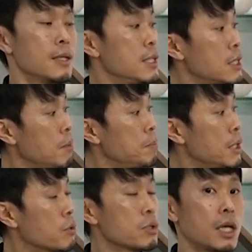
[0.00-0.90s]
で
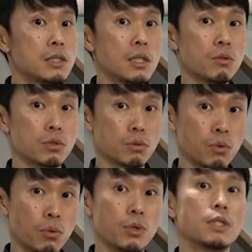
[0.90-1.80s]
サンピエトロ大聖堂す
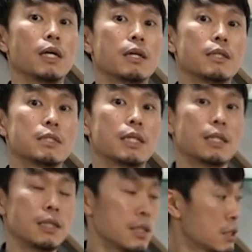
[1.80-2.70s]
ごく大きな遺産
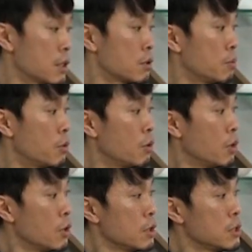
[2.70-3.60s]
なんですけれども
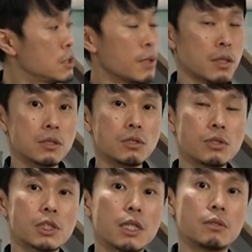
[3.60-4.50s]
実はす
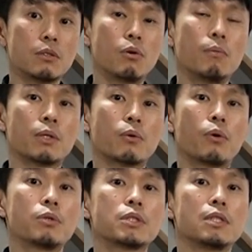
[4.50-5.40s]
ぐ近くにローマの
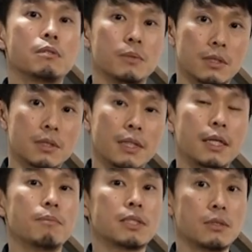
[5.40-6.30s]
コロッセウムが
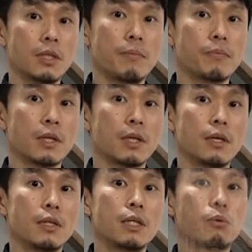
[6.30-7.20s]
ありますよね
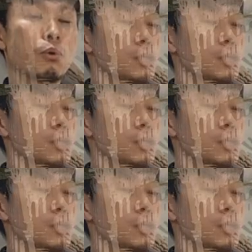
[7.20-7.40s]
でコ